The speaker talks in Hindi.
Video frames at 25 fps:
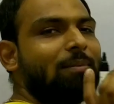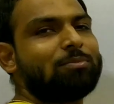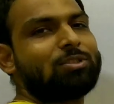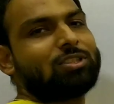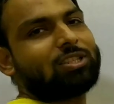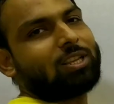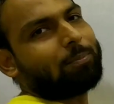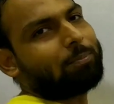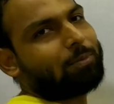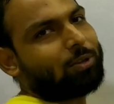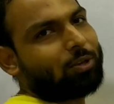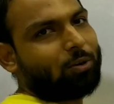हम
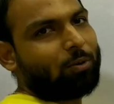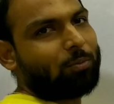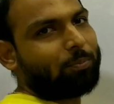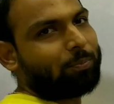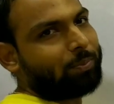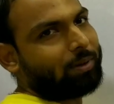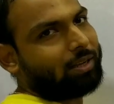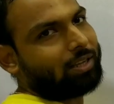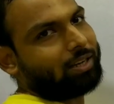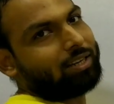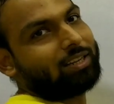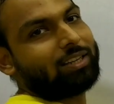सबके
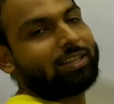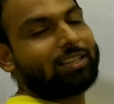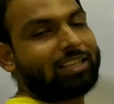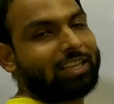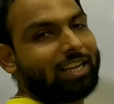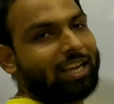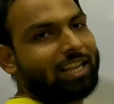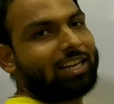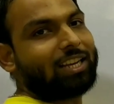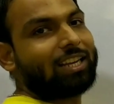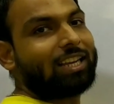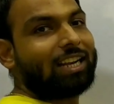ऊपर
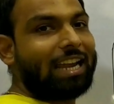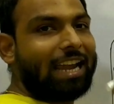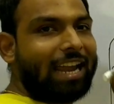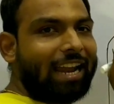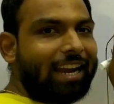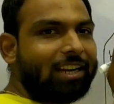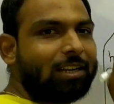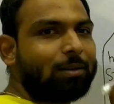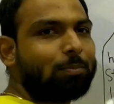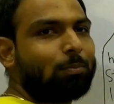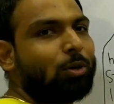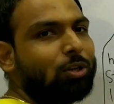क्या लग रहा
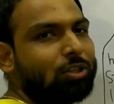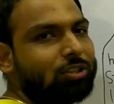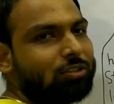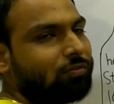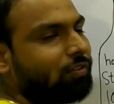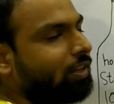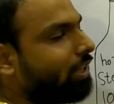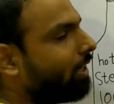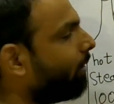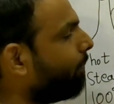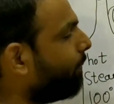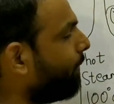है
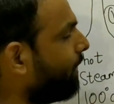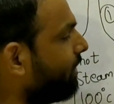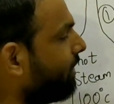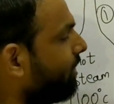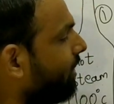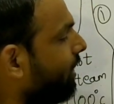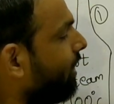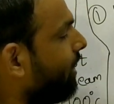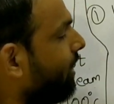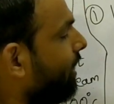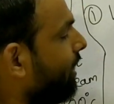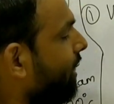एटमोस्फेरिक
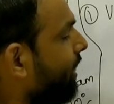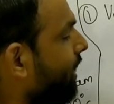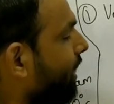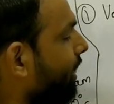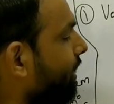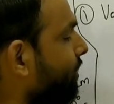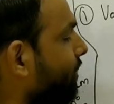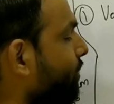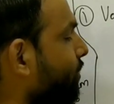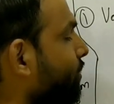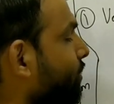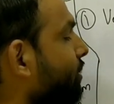प्रेशर लग रहा
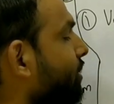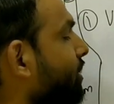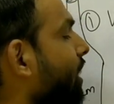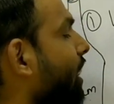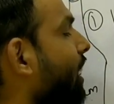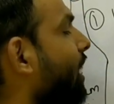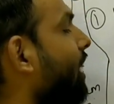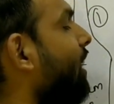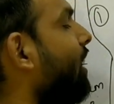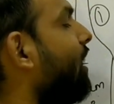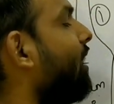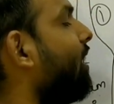है तो
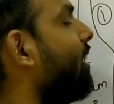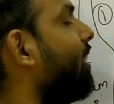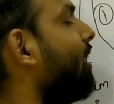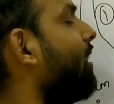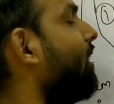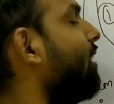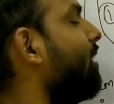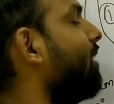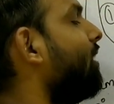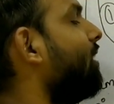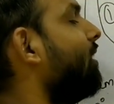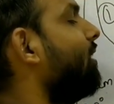यहां